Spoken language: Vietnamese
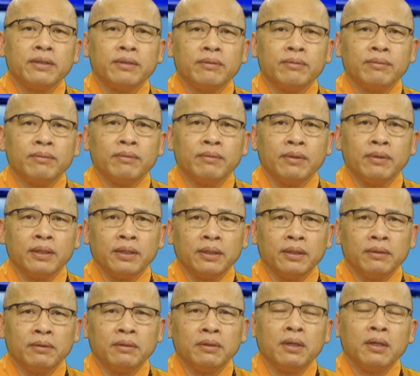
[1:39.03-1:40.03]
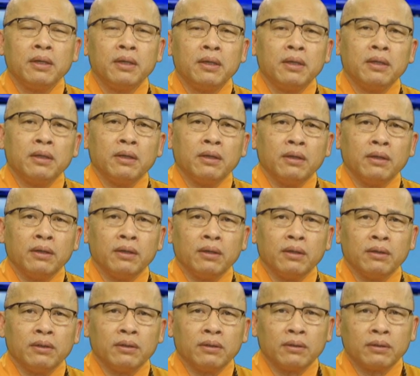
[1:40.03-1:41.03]
cảm thấy có một cái gì đó
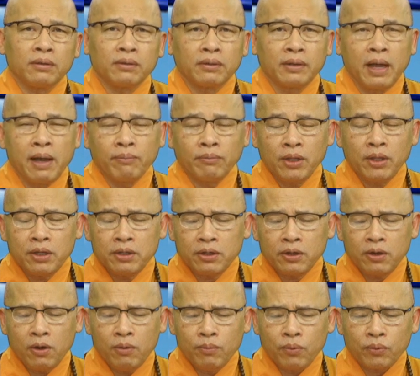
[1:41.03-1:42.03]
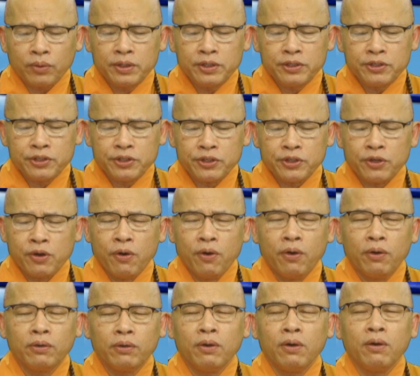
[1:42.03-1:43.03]
nó tổn thương
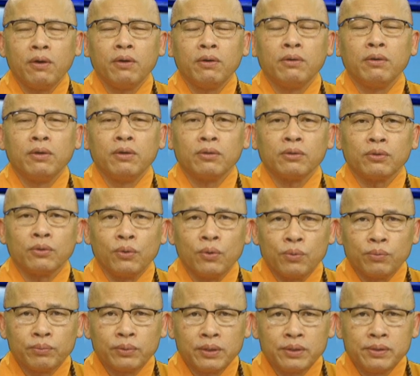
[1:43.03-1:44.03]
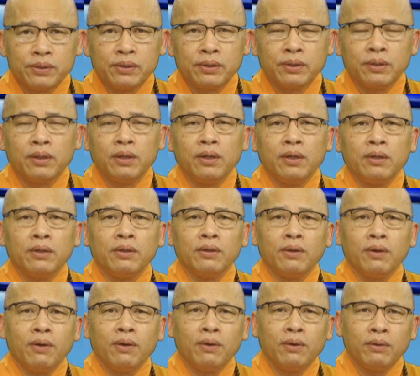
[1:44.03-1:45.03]
nó làm cho mình có những cái
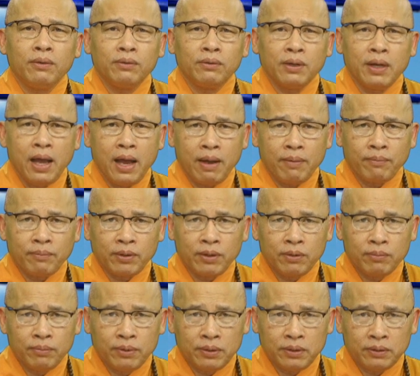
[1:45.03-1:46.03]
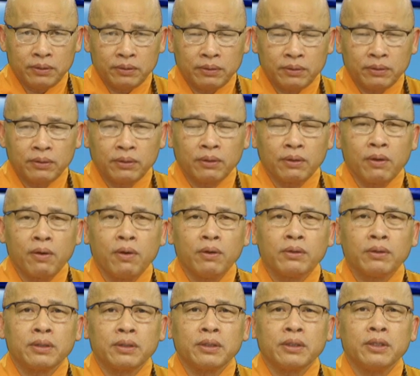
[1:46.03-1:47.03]
u rầu những cái
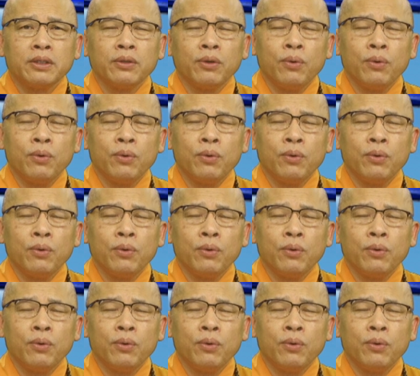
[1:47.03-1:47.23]
uất hận